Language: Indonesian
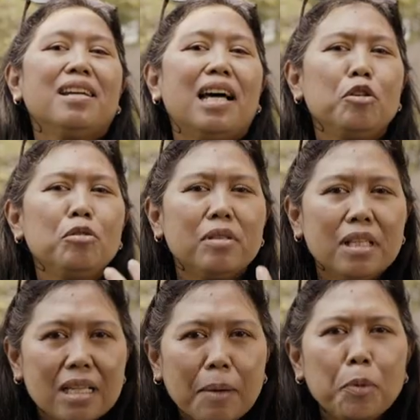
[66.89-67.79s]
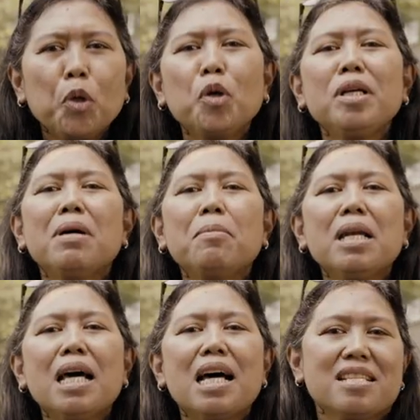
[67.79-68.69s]
Lalu 30
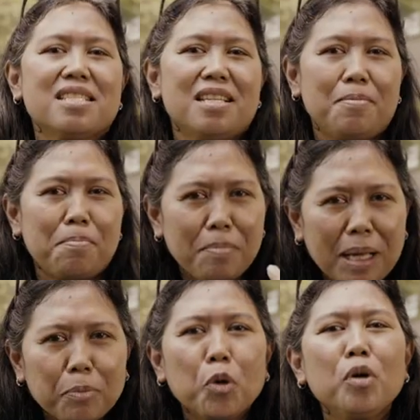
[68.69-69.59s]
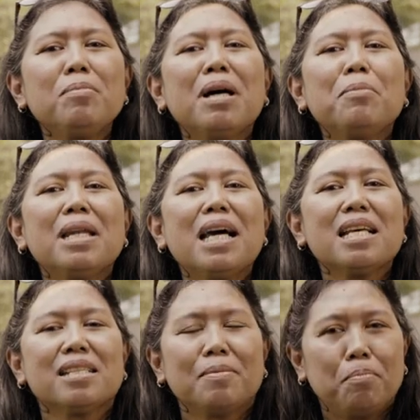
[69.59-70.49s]
15, 40
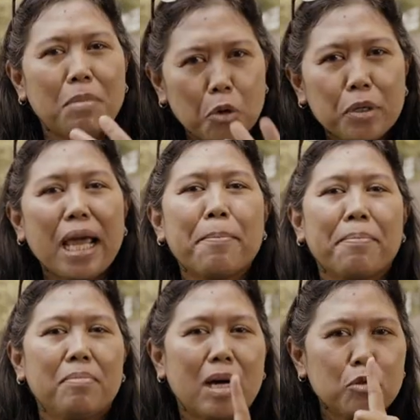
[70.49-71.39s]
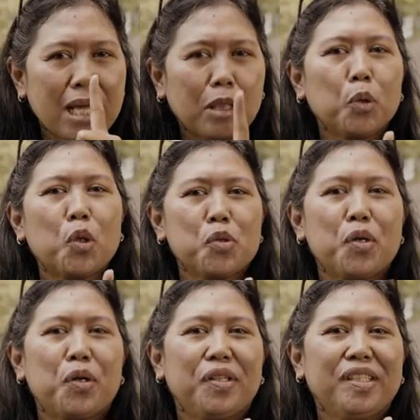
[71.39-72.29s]
15 baru game, baru satu
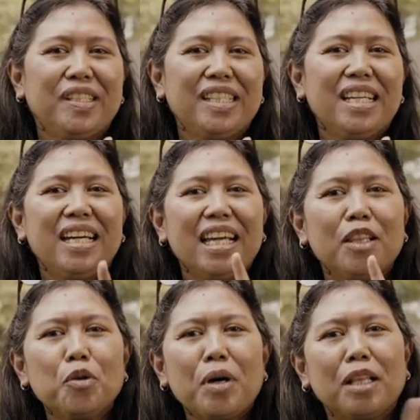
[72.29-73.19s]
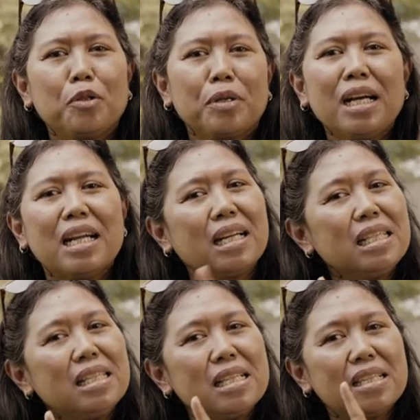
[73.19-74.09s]
kosong. Itu aturan
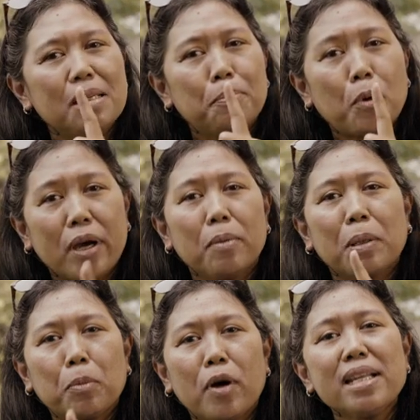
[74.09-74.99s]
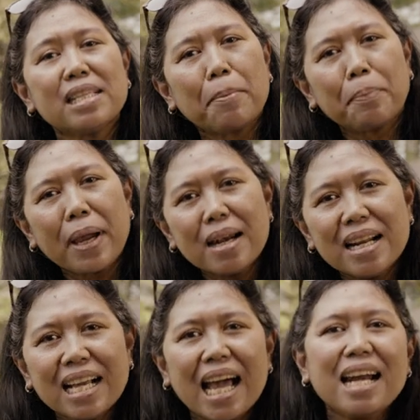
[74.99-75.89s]
dari sisi poin per poin sampai
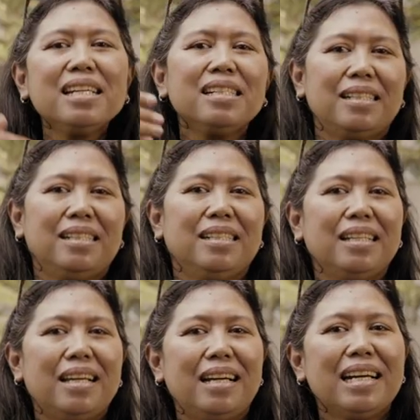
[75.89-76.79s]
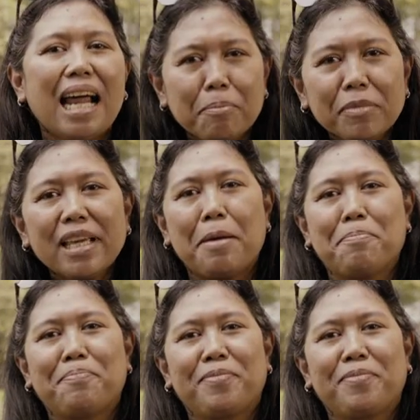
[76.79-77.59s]
dengan 6 game.